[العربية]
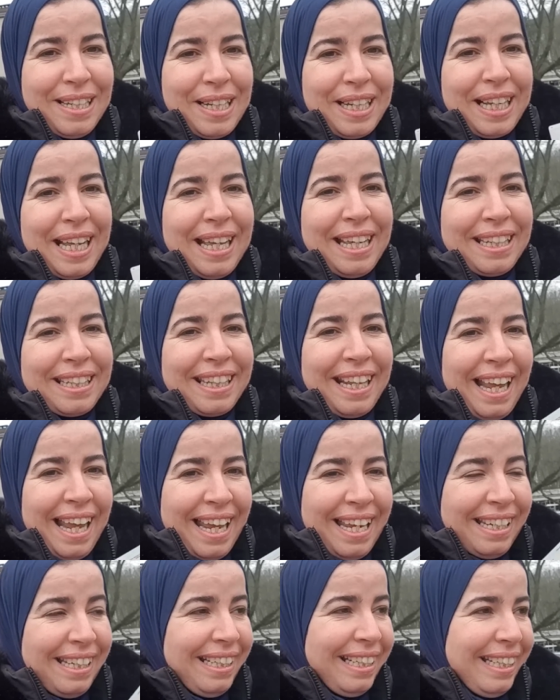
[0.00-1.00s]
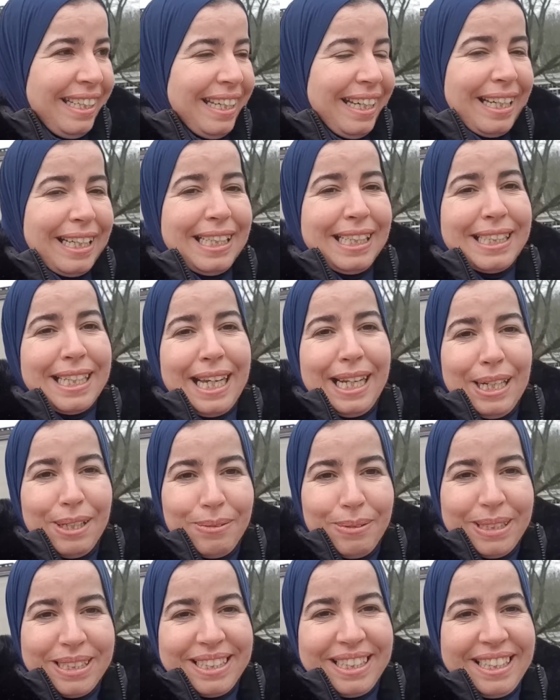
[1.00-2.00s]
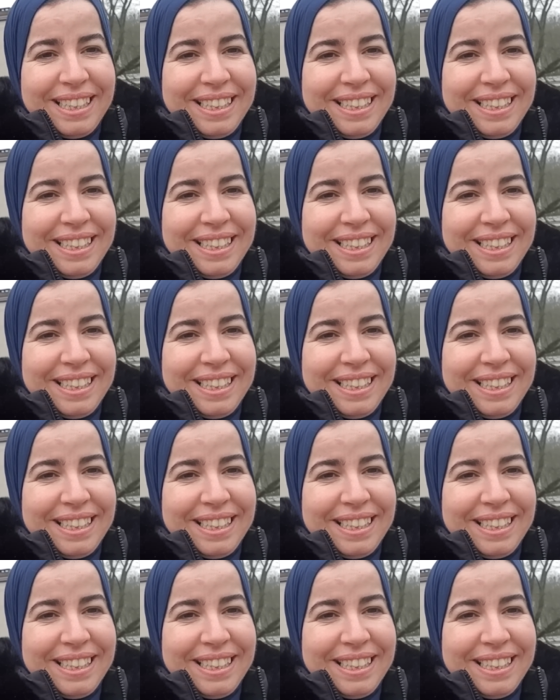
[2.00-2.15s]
كارتة عائلية خديتها على ولدي